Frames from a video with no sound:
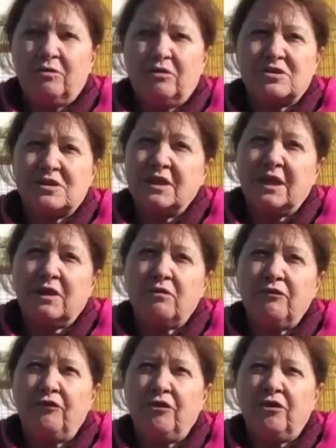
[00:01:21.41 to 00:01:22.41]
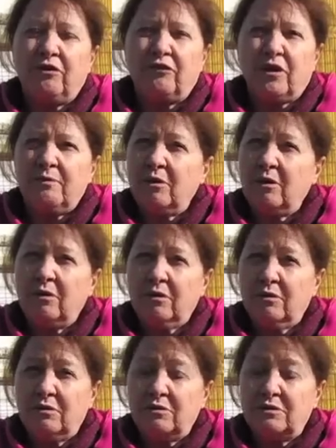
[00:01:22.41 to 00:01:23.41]
dans un inconfort
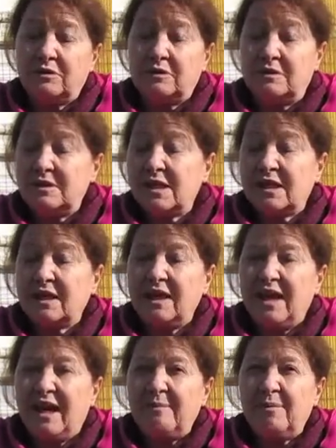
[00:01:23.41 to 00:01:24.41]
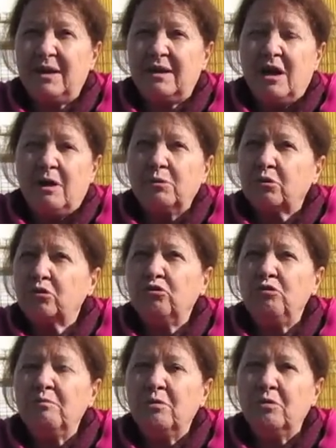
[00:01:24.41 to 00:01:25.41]
vraiment désagréable pour
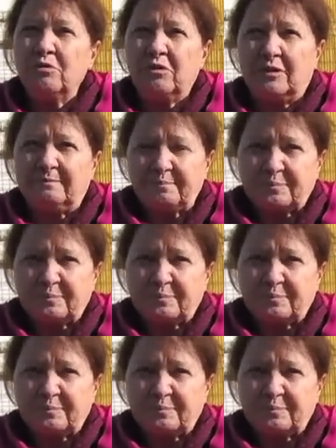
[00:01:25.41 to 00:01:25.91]
tout le monde.